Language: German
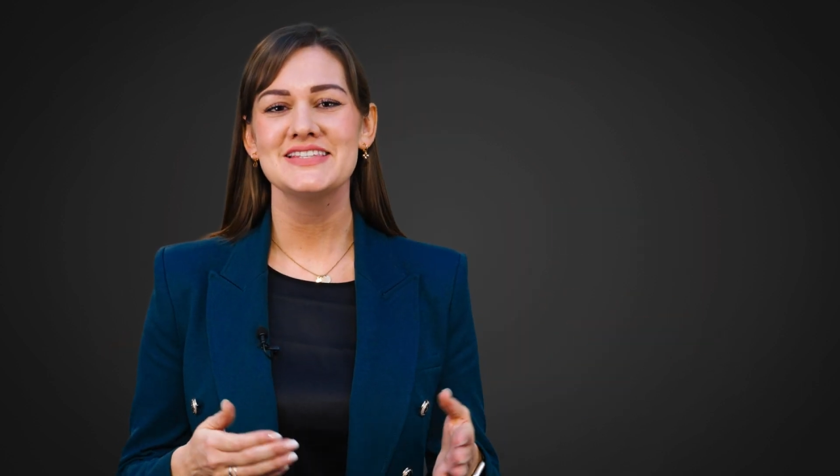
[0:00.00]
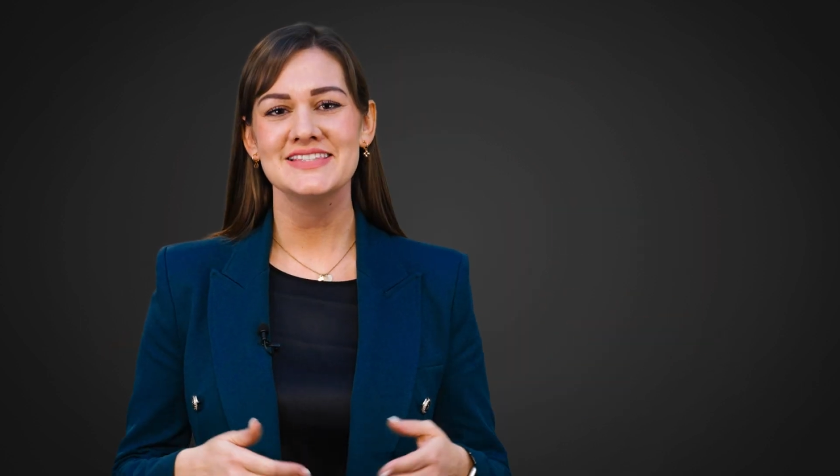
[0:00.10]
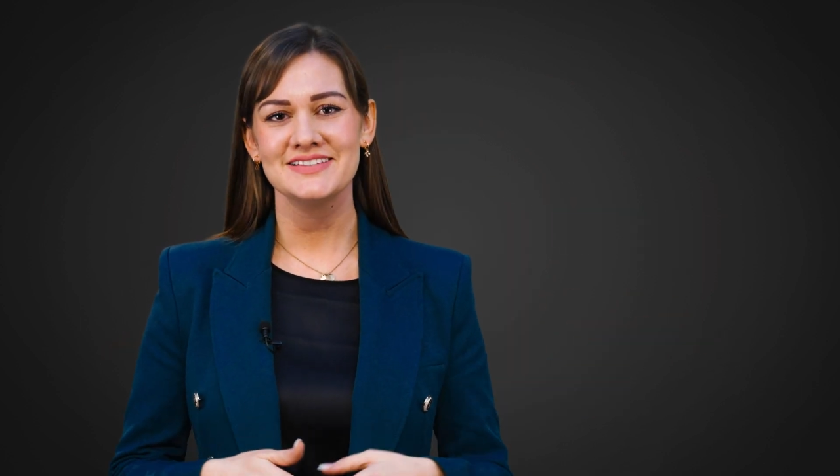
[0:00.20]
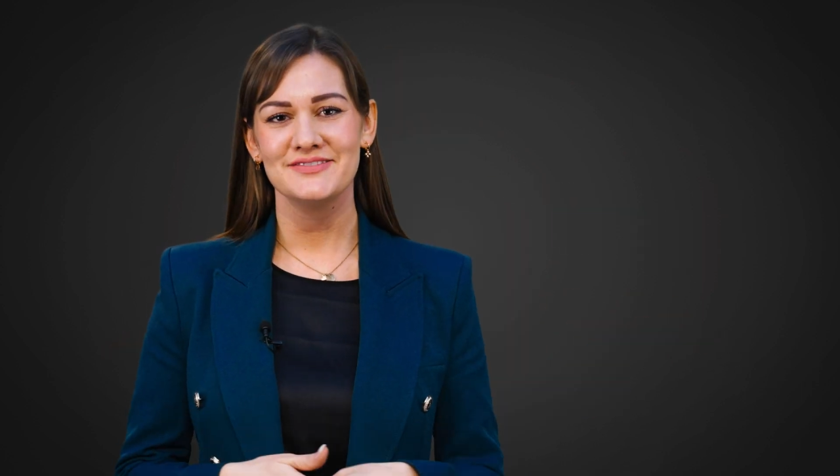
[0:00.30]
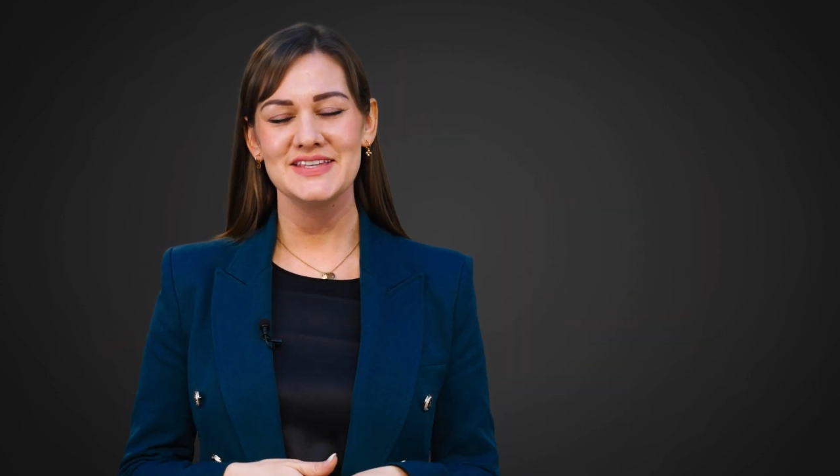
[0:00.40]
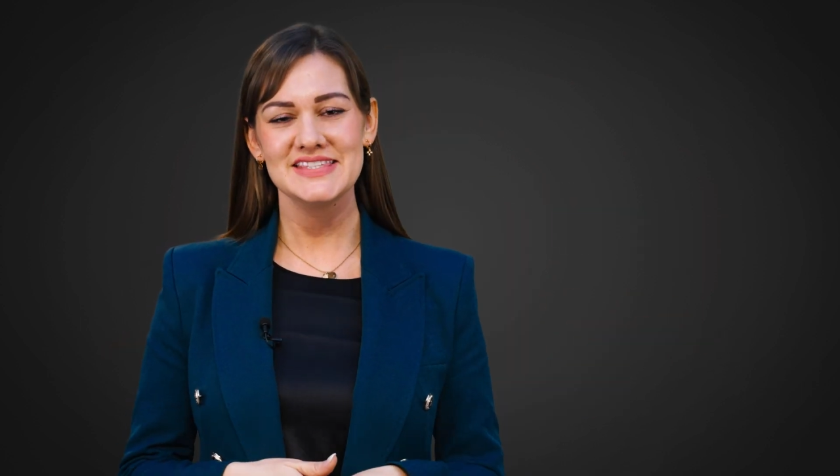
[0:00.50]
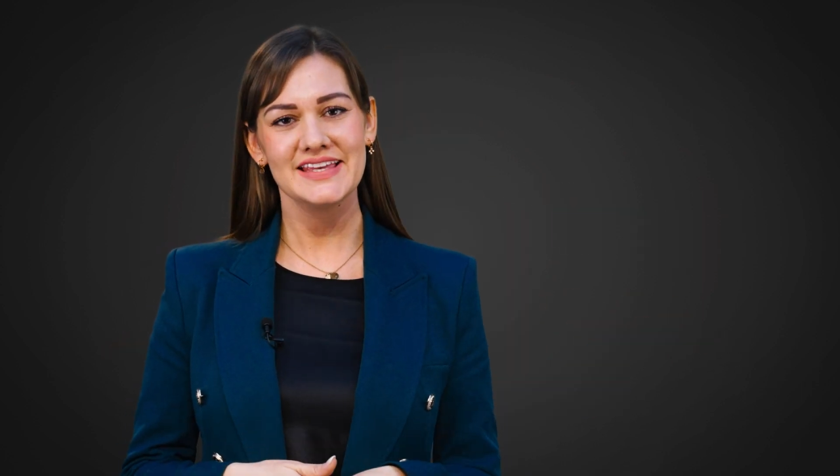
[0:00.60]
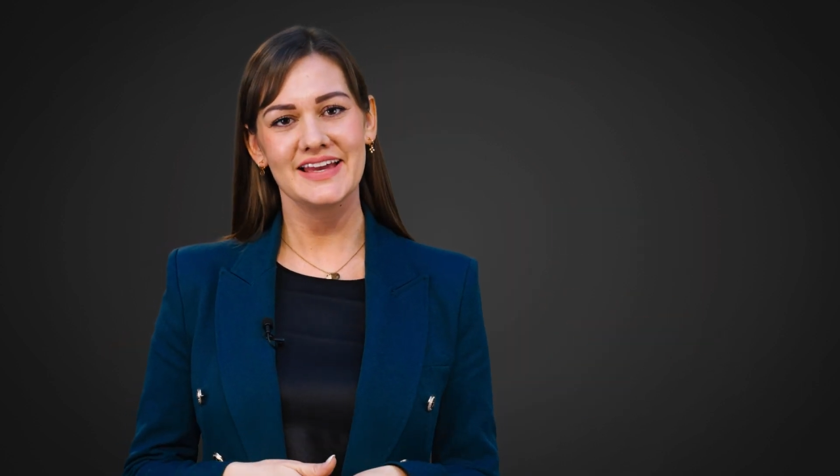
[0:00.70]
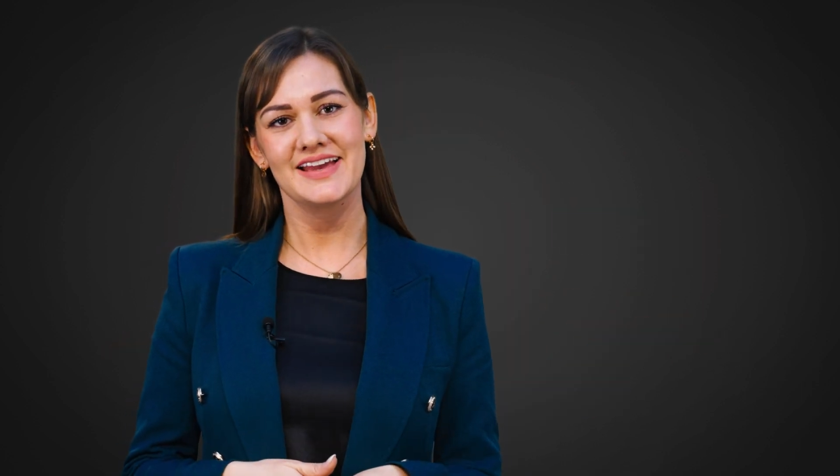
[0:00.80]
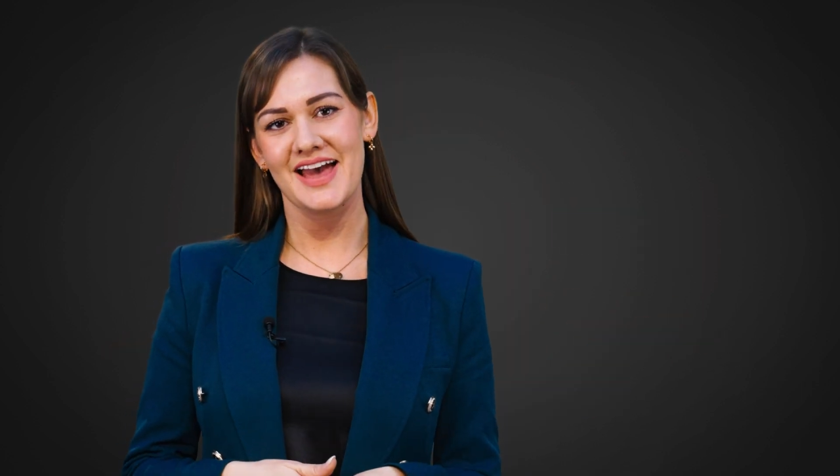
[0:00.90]
wissen, wie Sie
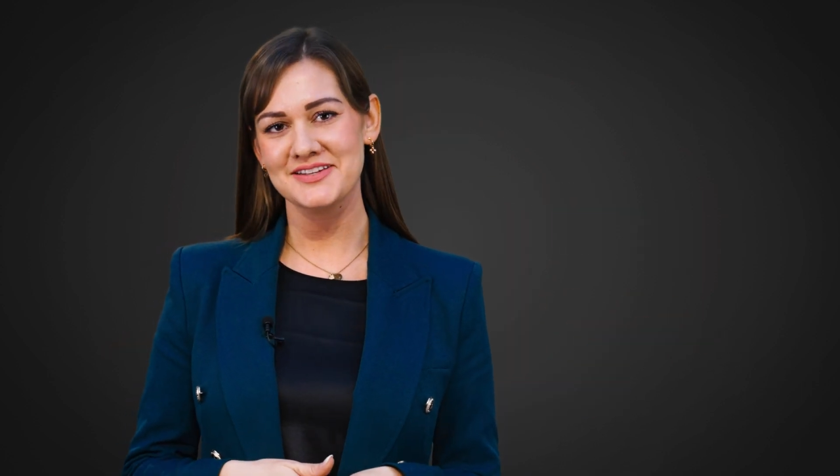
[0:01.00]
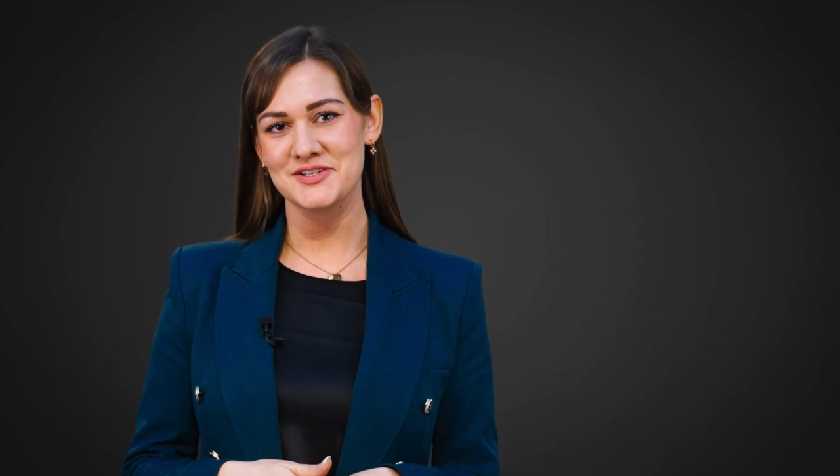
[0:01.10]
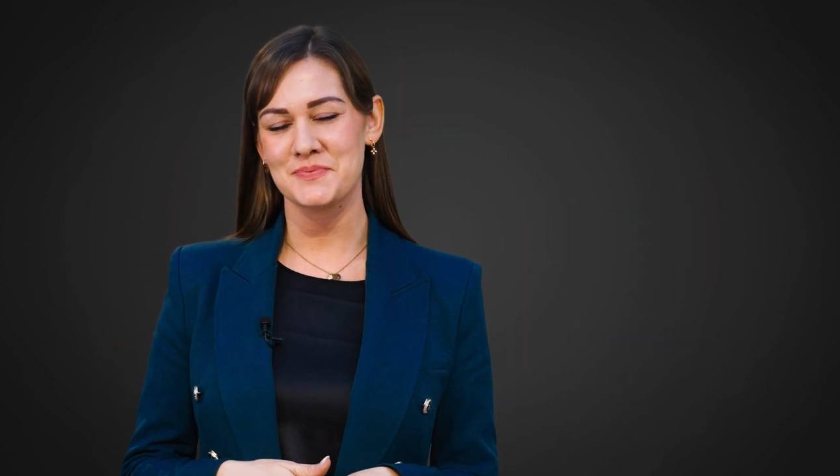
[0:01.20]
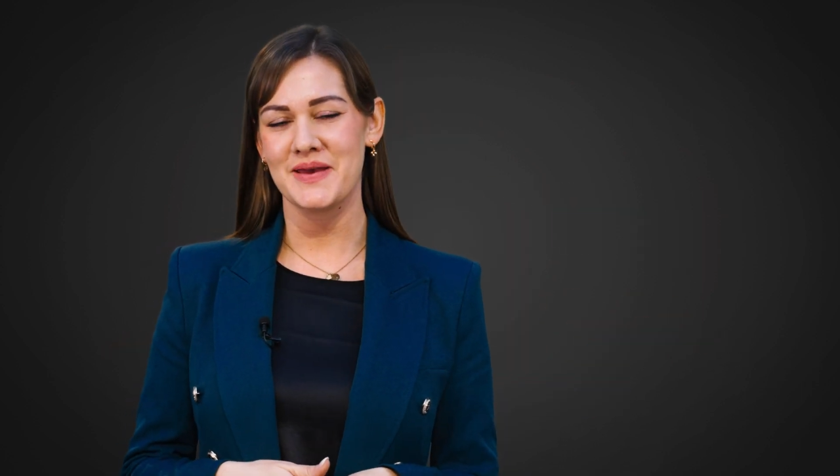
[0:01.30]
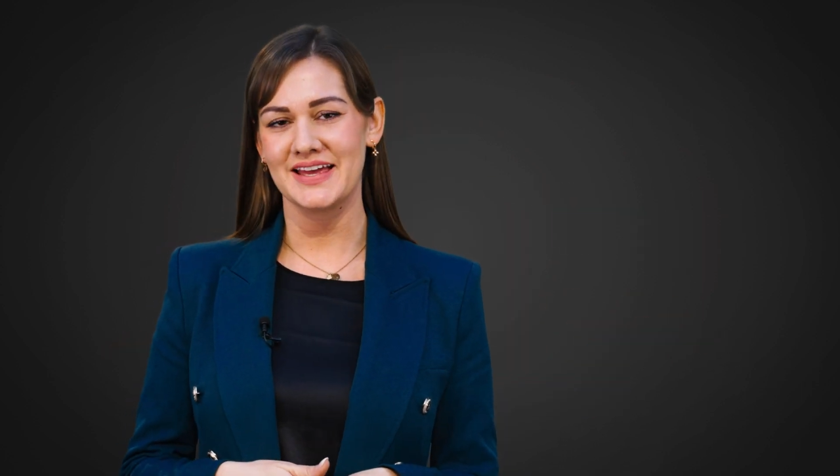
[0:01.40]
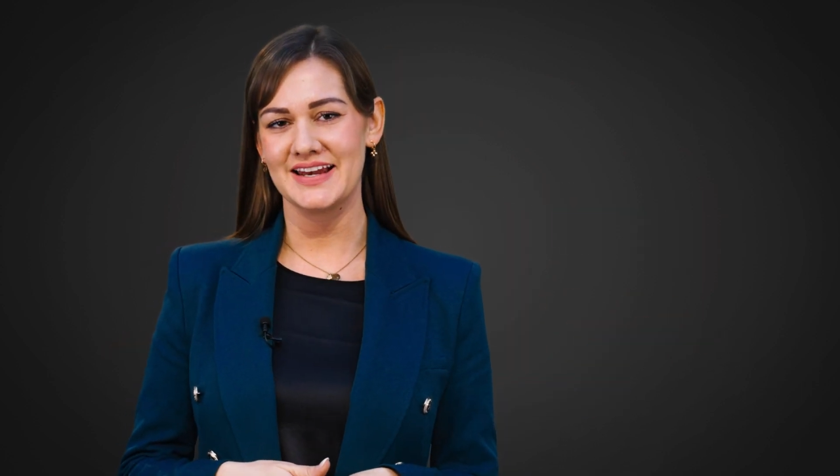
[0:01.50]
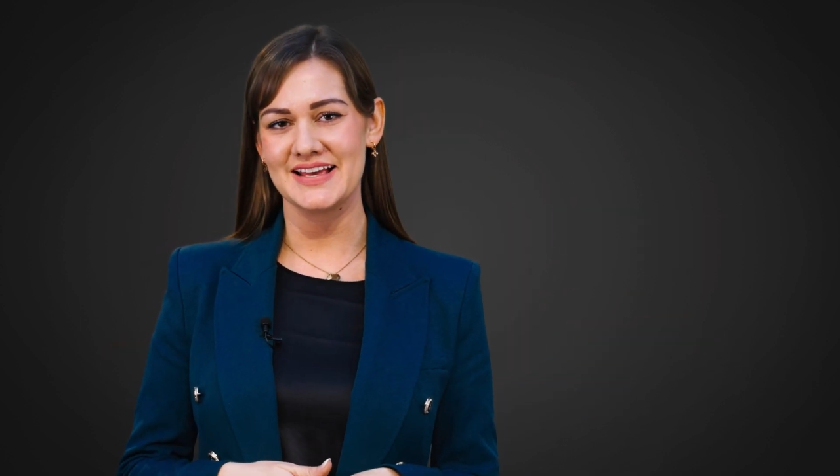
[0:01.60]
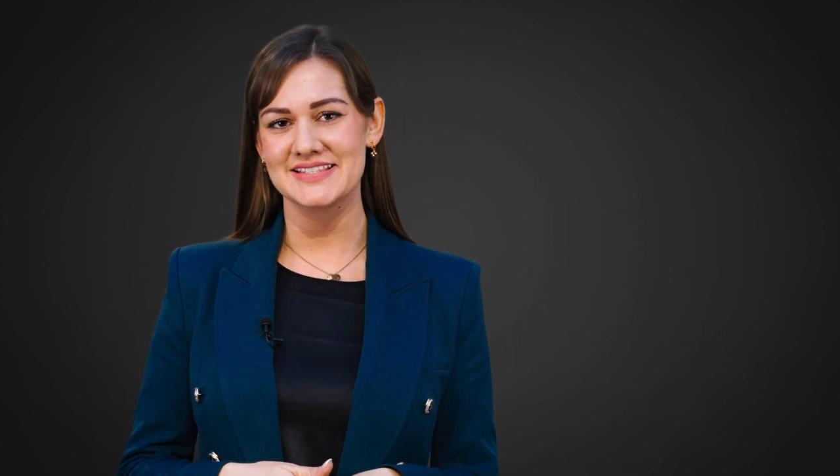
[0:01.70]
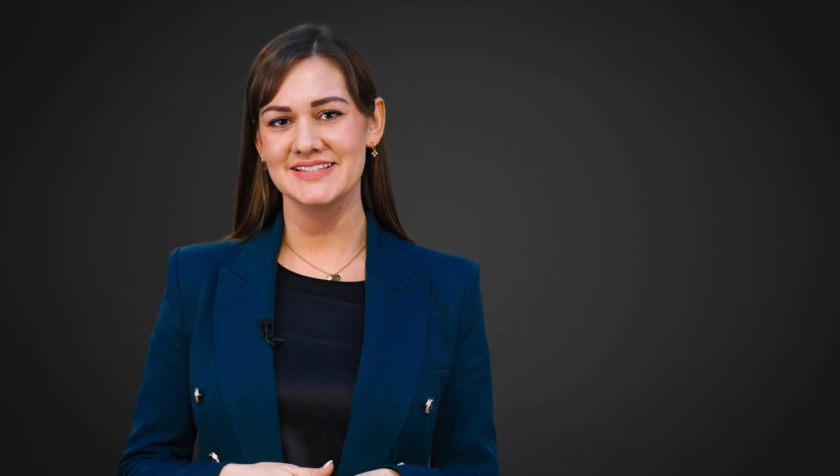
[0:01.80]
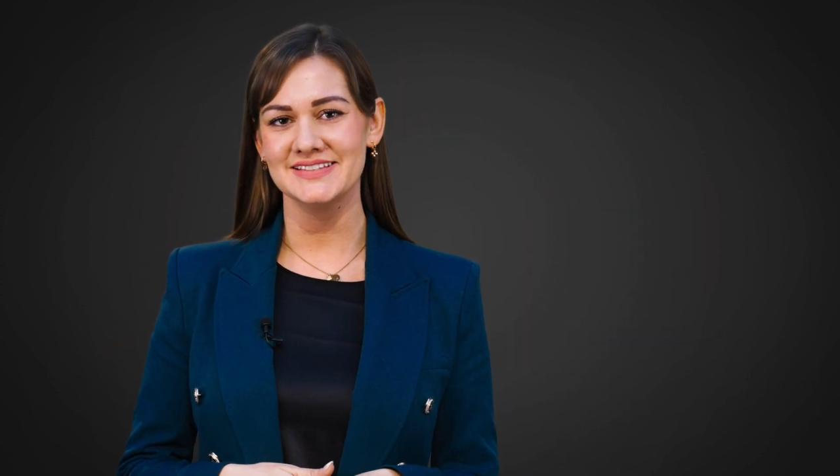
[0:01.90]
Ihre Karte sperren
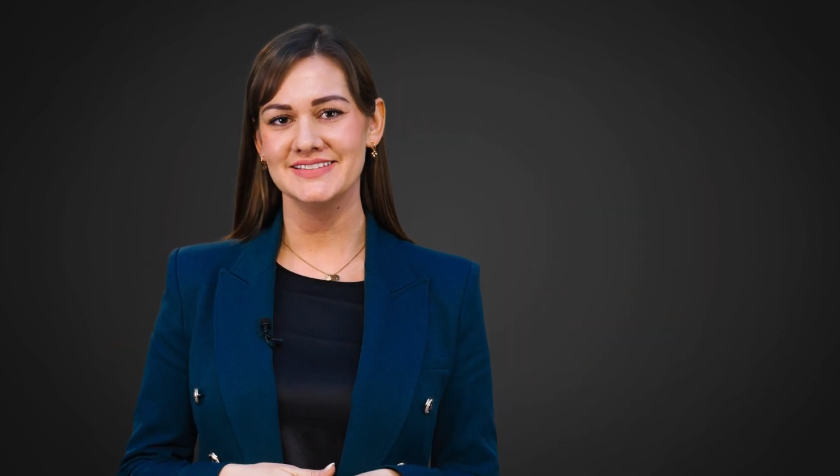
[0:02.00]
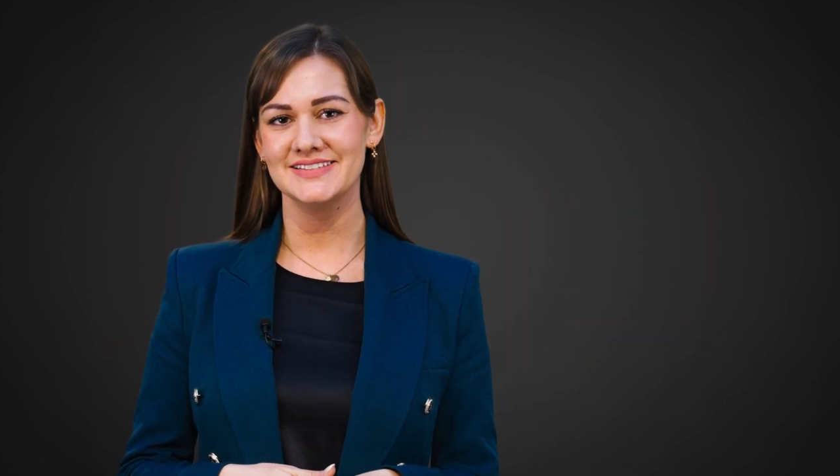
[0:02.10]
lassen?